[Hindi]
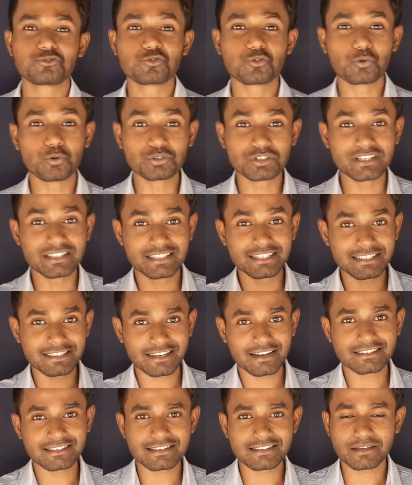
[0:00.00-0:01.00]
तो कुछ इसी
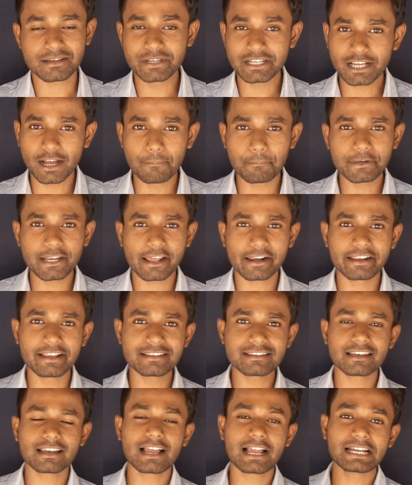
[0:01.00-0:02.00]
तरह से सभी कंपनियां
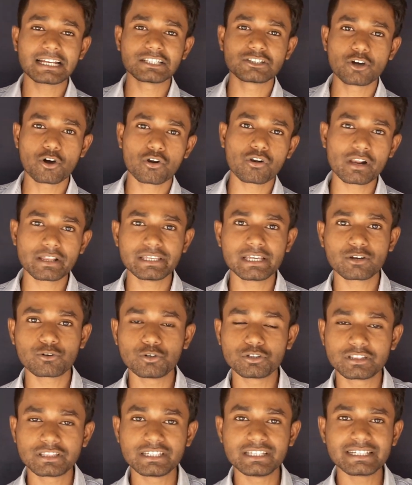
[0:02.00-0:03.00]
रेस लगा के दौड़ रही है
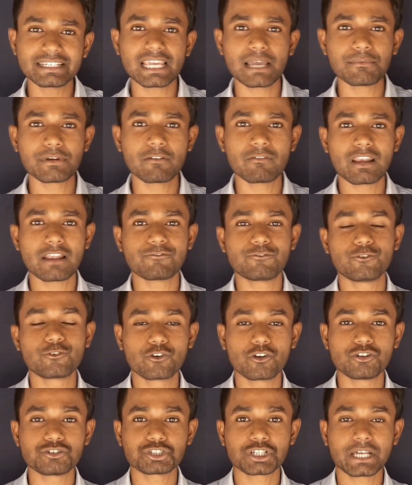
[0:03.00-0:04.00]
कोई तीन कैमरे वाला
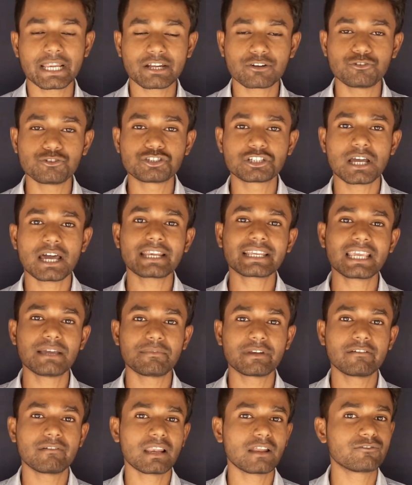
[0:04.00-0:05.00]
फोन लॉन्च कर रहा है कोई चार
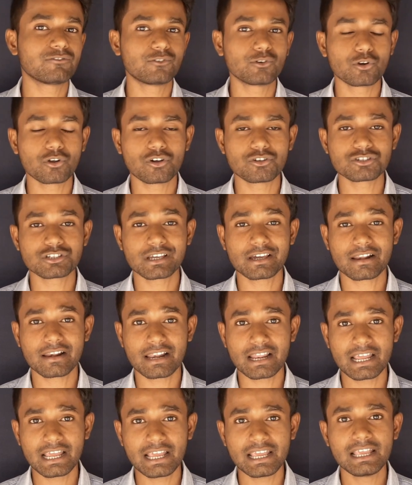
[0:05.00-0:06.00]
कैमरे वाला फोन लॉन्च कर
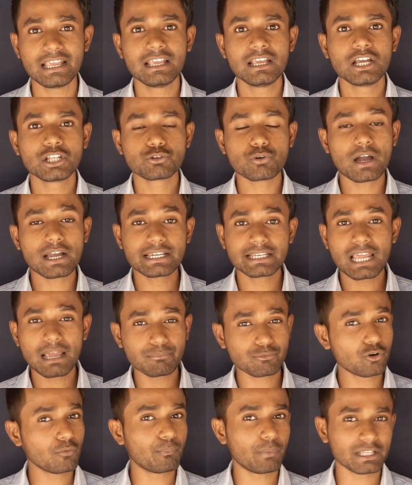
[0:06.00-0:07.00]
रहा है तो आखिर
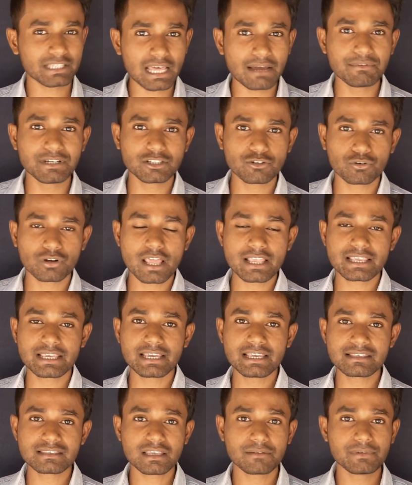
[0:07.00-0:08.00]
आपको पता भी तो होना
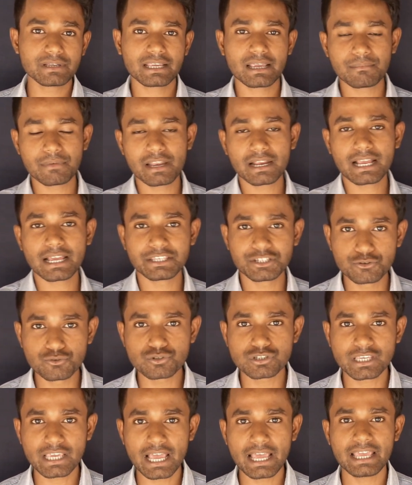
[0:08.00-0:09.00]
चाहिए इन सभी कैमरे का
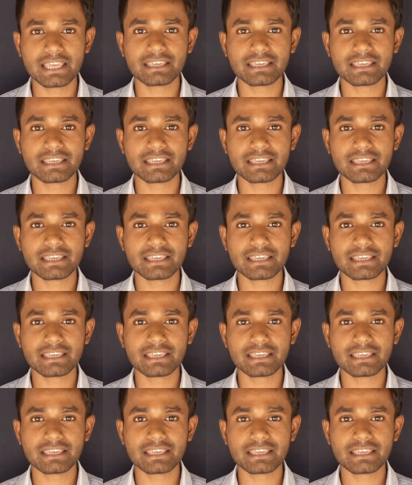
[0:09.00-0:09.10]
यूज क्या